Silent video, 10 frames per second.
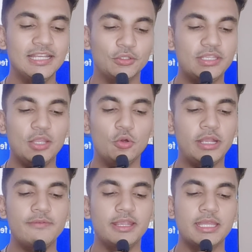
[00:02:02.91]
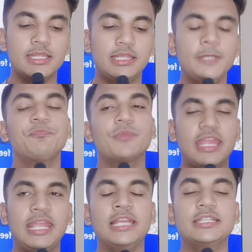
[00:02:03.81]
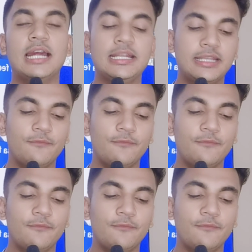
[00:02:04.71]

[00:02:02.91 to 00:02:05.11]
तो ये हो गई वैकेंसी एज अंडर